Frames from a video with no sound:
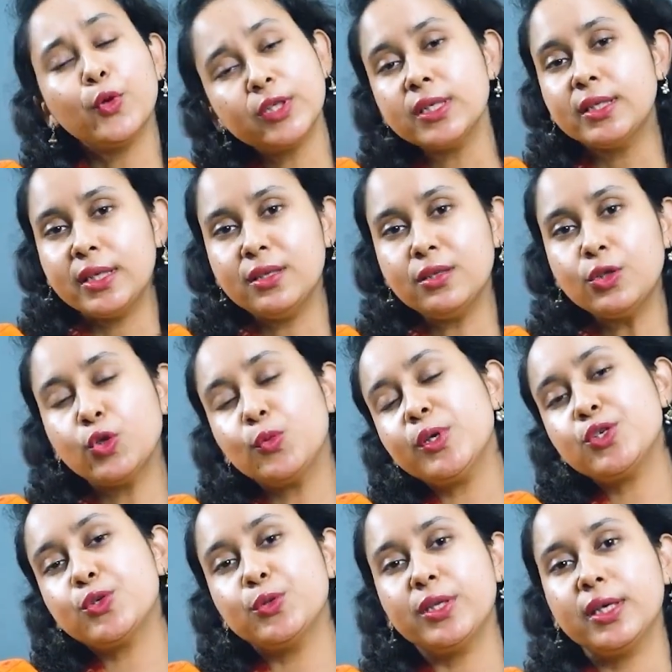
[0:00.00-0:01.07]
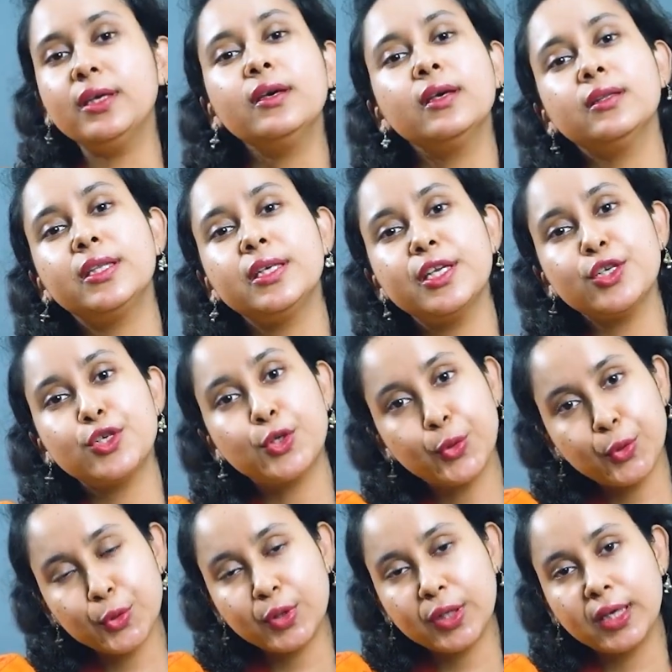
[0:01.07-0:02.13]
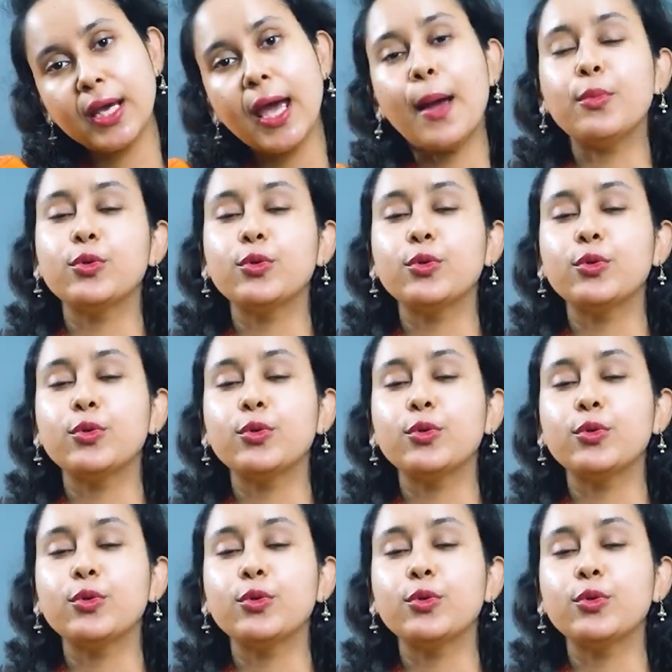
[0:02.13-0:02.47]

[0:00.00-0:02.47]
প্রতিদিন তুমি যদি দিনের শুরুতে